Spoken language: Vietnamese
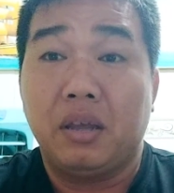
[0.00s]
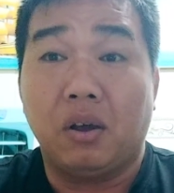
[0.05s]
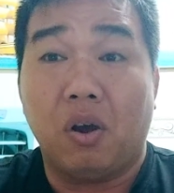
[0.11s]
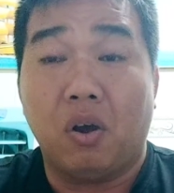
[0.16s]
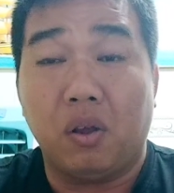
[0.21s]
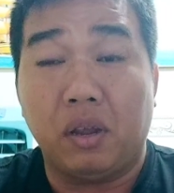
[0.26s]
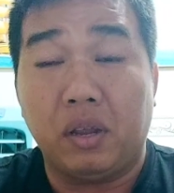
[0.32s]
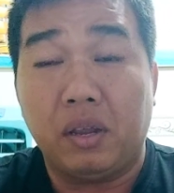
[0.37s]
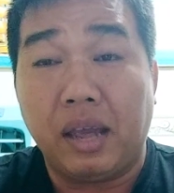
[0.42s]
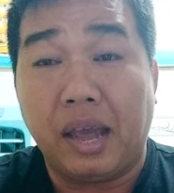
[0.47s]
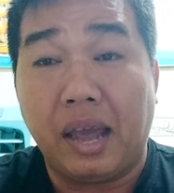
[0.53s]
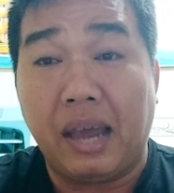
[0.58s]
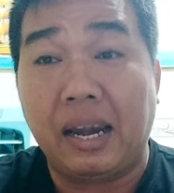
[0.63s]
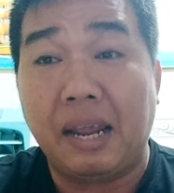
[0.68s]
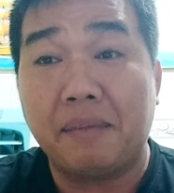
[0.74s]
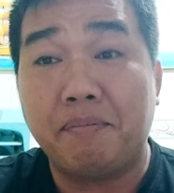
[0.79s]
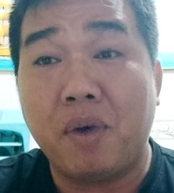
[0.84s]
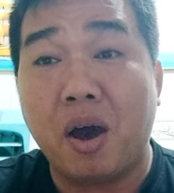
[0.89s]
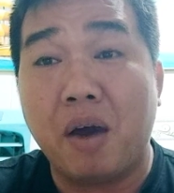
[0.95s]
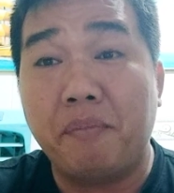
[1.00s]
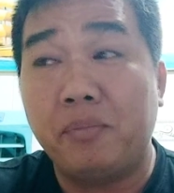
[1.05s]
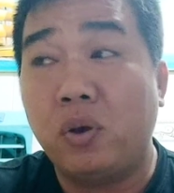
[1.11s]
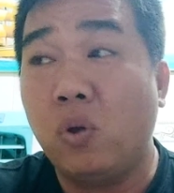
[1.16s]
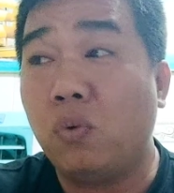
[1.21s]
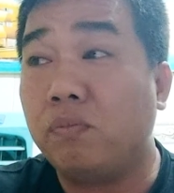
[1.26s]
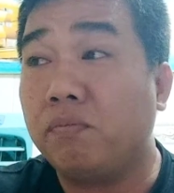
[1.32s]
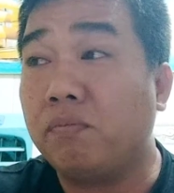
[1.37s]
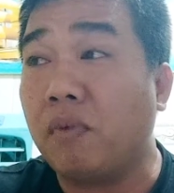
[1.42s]
rồi anh em bơm
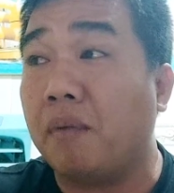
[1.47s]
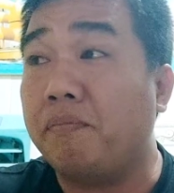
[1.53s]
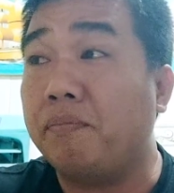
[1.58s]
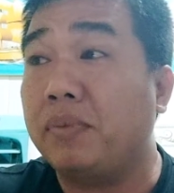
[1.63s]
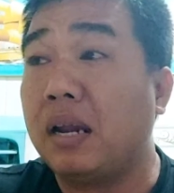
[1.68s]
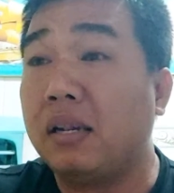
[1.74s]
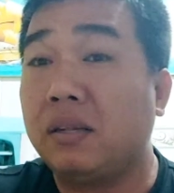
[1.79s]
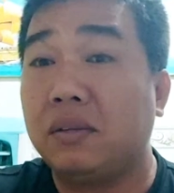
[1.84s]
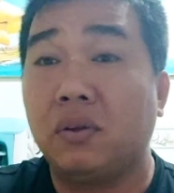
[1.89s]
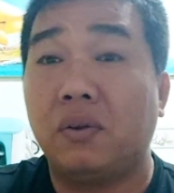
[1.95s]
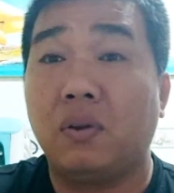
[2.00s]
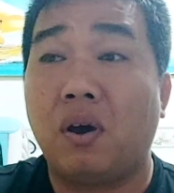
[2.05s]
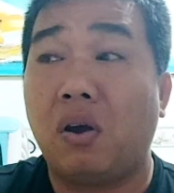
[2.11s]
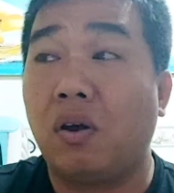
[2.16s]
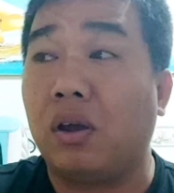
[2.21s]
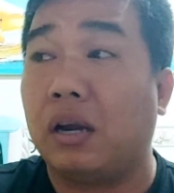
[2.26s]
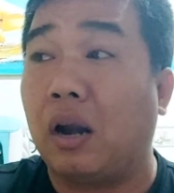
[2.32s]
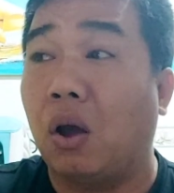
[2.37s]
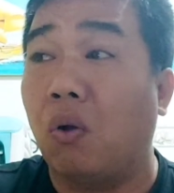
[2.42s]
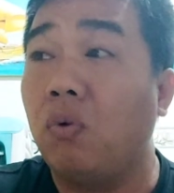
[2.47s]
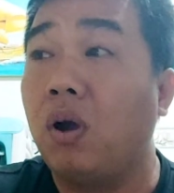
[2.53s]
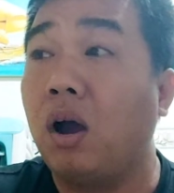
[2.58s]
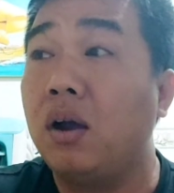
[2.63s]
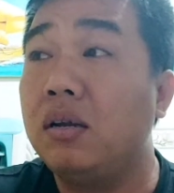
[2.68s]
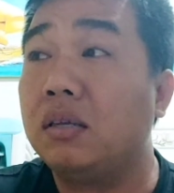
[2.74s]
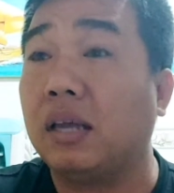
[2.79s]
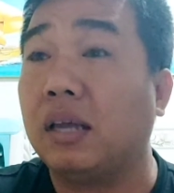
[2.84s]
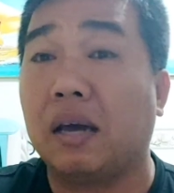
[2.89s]
hút bơm đít cho nó rồi đủ
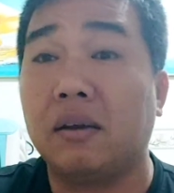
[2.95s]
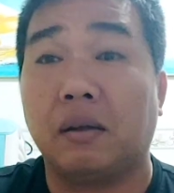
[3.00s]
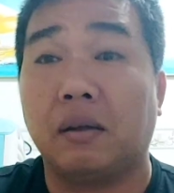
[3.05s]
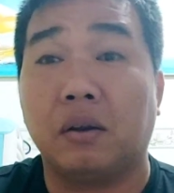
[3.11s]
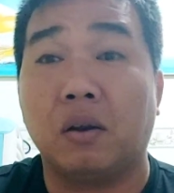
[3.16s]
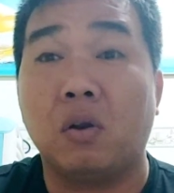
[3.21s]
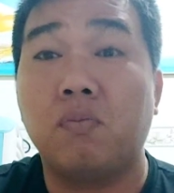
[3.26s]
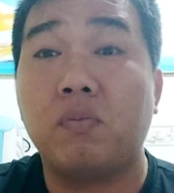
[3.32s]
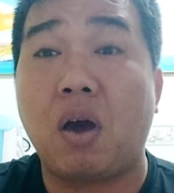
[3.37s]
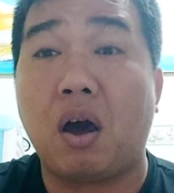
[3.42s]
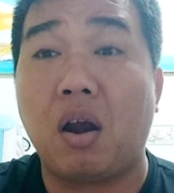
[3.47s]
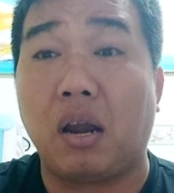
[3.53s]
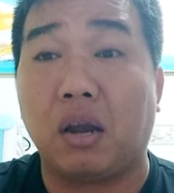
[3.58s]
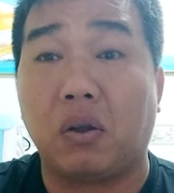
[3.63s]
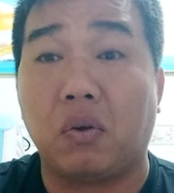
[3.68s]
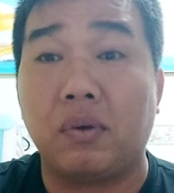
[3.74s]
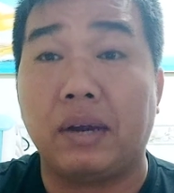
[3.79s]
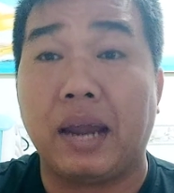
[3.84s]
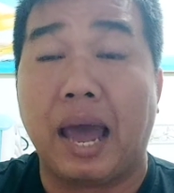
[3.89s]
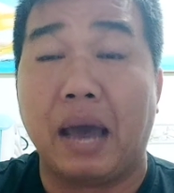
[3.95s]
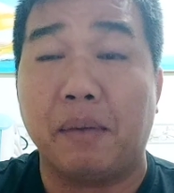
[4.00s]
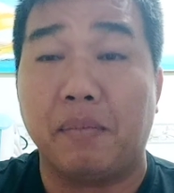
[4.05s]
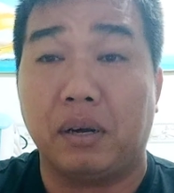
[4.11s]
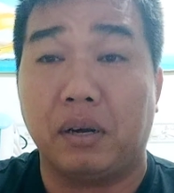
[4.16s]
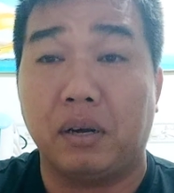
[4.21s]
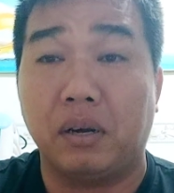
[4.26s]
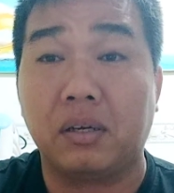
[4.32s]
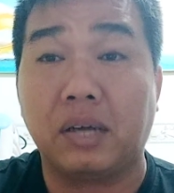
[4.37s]
thứ trên rồi lúc đó là con gà
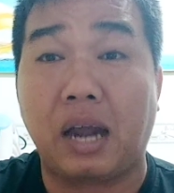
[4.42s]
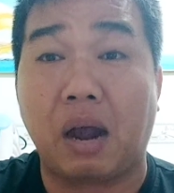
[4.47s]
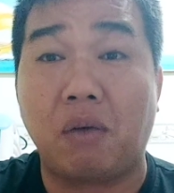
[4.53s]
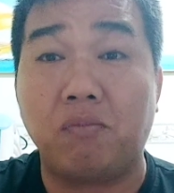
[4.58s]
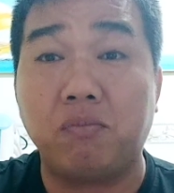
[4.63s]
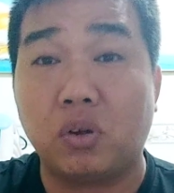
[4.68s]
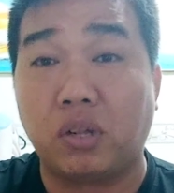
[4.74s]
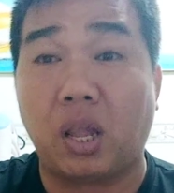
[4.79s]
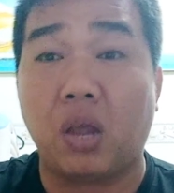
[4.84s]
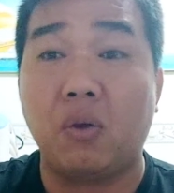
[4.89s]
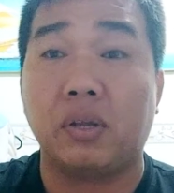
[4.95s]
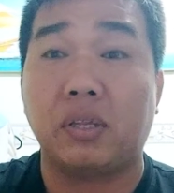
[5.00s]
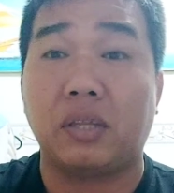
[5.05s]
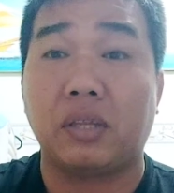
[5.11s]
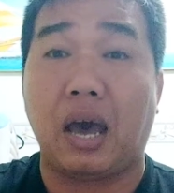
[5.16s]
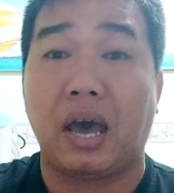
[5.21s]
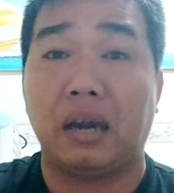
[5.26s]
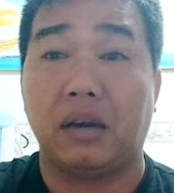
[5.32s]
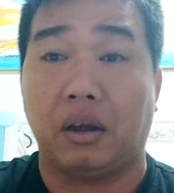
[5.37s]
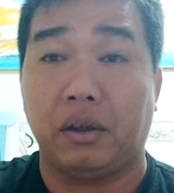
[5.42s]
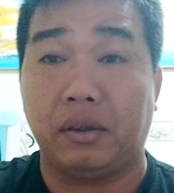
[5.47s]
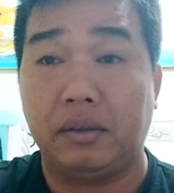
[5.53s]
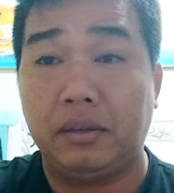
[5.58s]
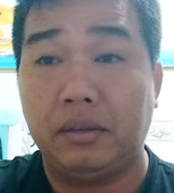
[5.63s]
mình nó không có tiêu ở trên rồi